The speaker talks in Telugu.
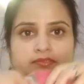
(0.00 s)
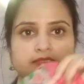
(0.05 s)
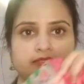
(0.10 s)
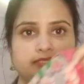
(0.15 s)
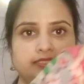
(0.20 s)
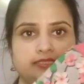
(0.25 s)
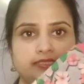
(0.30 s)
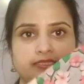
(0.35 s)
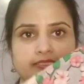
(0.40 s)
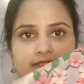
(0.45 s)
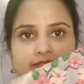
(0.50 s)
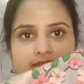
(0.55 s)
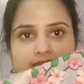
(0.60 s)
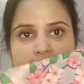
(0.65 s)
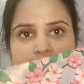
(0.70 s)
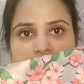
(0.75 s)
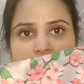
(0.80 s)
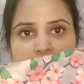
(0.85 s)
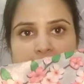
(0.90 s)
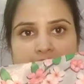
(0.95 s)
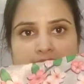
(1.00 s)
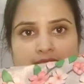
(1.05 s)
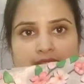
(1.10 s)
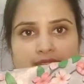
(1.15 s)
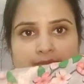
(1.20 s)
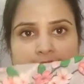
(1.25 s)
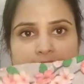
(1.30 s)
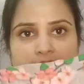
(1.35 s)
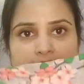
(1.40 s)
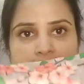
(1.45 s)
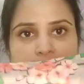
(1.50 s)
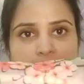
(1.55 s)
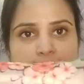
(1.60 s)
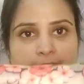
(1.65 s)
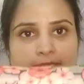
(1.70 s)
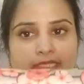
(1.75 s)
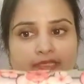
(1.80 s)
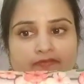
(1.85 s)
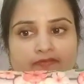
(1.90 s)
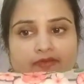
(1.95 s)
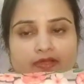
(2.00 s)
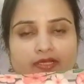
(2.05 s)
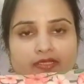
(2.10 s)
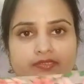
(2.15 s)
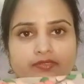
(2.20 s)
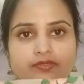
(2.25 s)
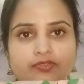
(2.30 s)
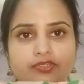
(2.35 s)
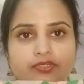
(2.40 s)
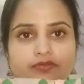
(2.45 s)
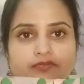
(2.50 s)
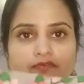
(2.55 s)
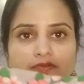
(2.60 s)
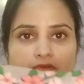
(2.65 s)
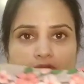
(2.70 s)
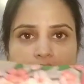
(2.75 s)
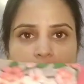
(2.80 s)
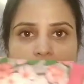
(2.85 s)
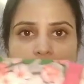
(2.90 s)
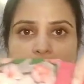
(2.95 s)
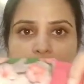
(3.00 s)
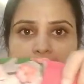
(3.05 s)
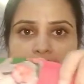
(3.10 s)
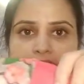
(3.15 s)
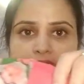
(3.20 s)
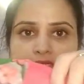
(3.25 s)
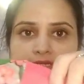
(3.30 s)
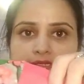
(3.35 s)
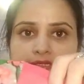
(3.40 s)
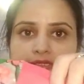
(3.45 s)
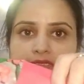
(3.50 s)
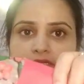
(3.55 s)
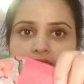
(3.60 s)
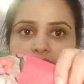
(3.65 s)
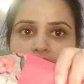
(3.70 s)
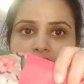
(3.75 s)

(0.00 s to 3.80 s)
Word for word: ఇదంతా గ్రే కలర్ మీద పింక్ ఫ్లవర్స్ వచ్చిన ఫ్లోరల్ ప్రింట్ అండి